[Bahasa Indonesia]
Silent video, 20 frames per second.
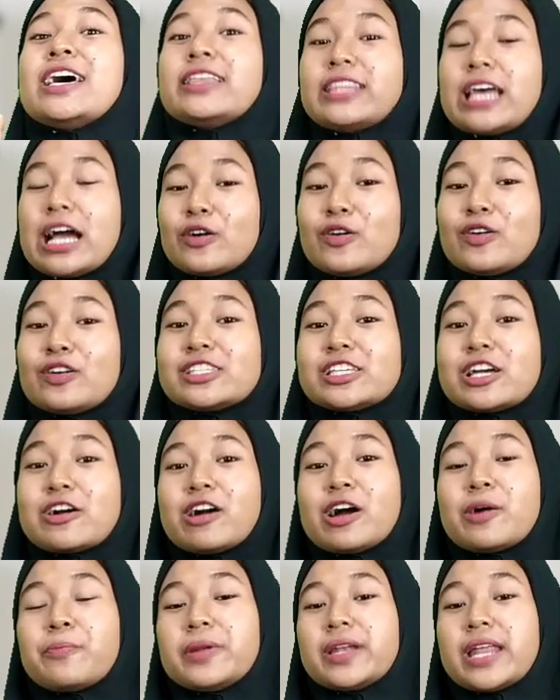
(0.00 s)
tanggung
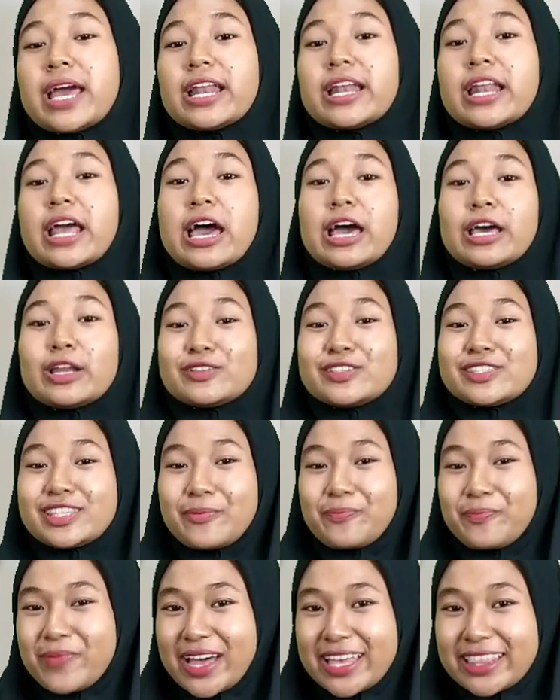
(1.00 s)
jawab dan harus
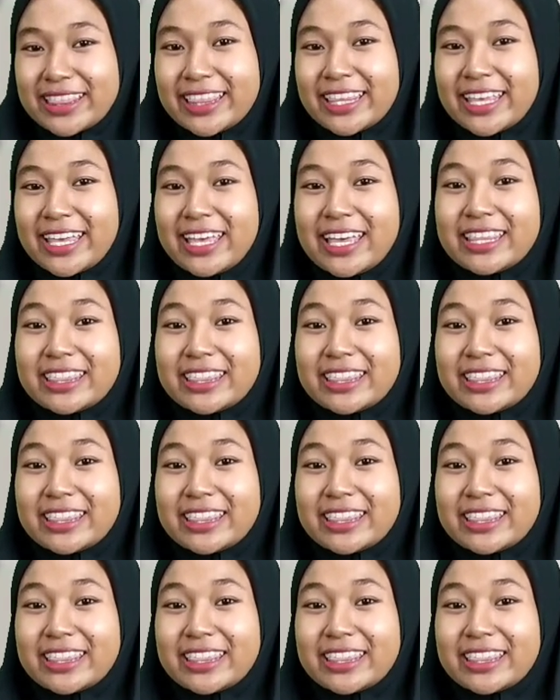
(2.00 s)
tepat